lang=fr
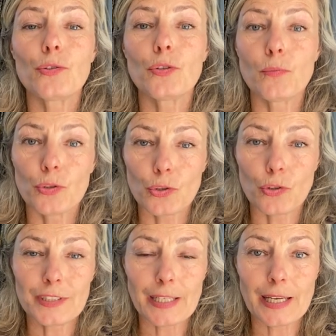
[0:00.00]
je me
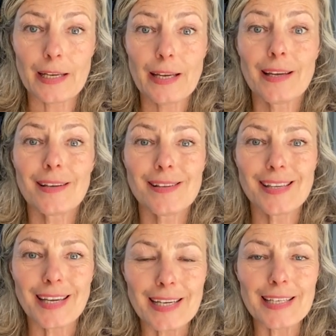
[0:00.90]
sentirai
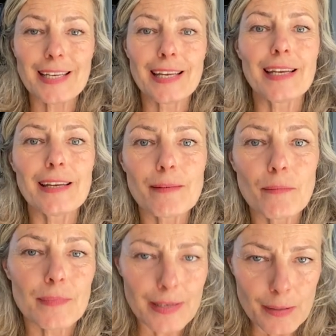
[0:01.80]
guérie et
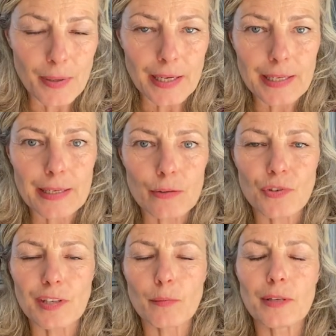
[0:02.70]
libérée
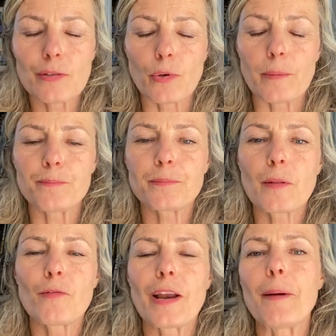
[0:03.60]
de cette blessure.
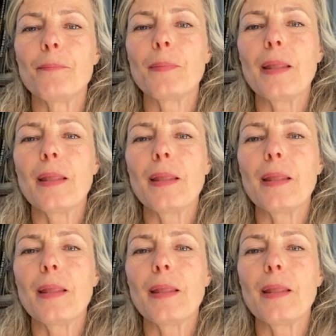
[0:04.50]
Voilà.